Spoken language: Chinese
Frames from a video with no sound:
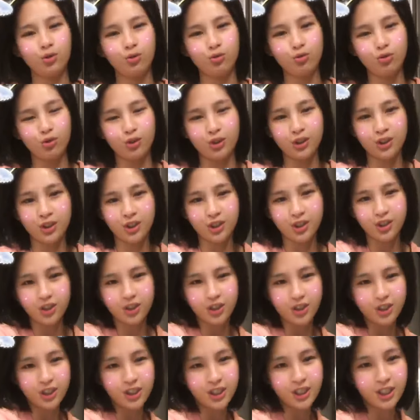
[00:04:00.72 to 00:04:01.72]
做这些
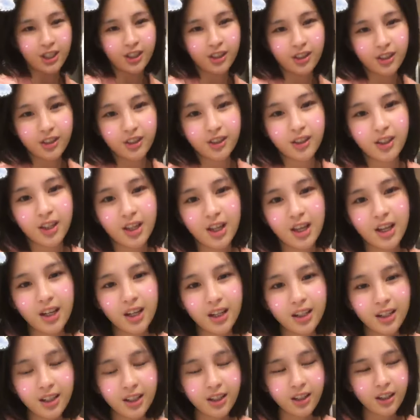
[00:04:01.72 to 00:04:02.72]
事情的。
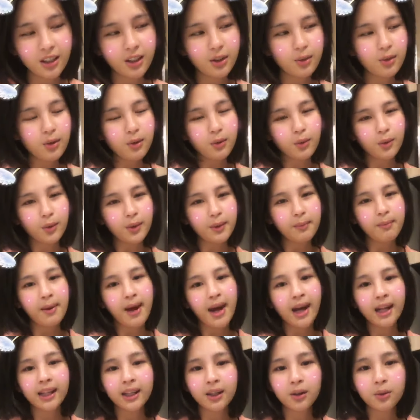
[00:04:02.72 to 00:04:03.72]
因为我会
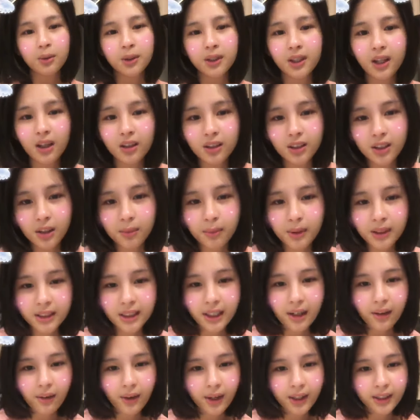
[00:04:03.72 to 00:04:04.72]
怕那个味道。草莓，
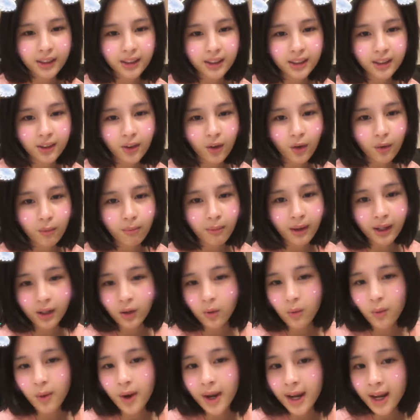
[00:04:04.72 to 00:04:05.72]
欢迎，现在的红玫
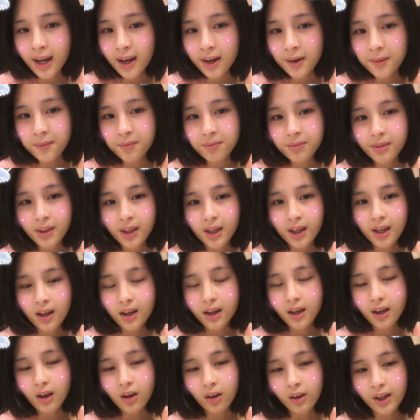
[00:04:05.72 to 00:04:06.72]
瑰，
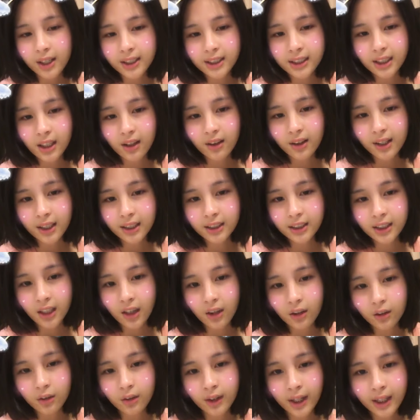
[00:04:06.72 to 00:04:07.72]
幻想，欢迎，小
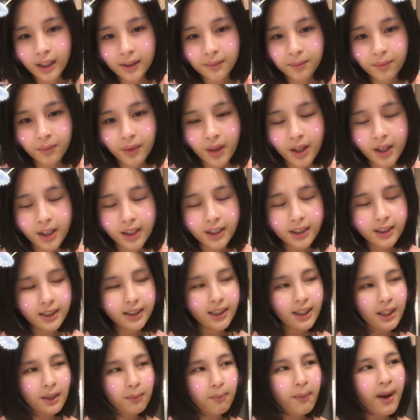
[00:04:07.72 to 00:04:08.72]
红，欢迎。
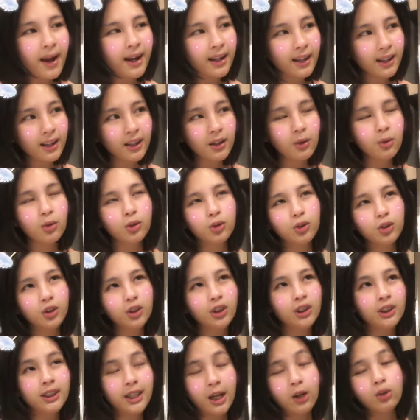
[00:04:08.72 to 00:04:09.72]
这礼拜呢，我就
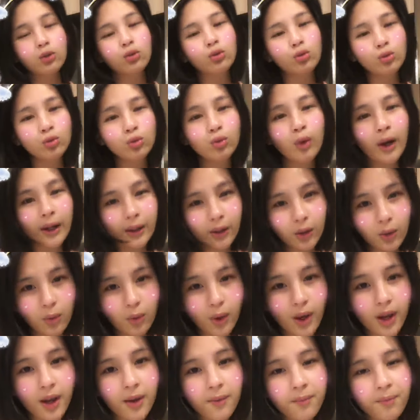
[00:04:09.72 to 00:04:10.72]
是早出晚
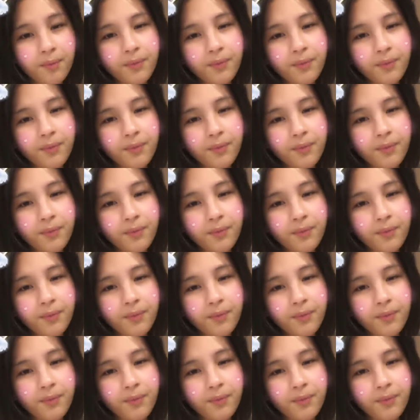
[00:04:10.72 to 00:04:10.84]
归，